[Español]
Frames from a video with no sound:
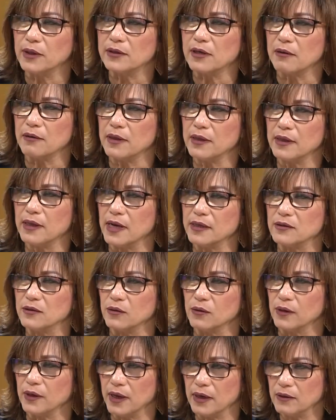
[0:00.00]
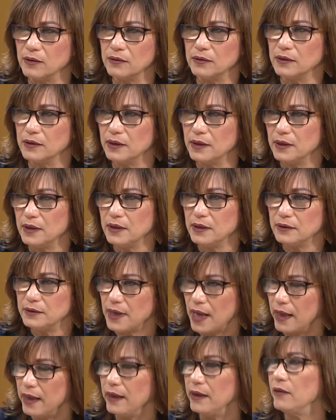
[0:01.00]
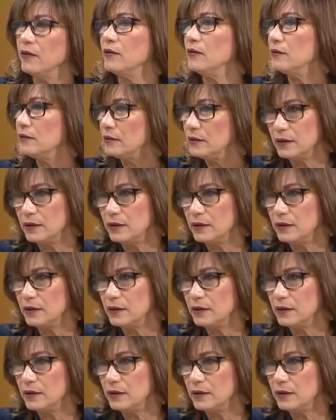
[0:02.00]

a través de la historia, ¿no? Se ha ido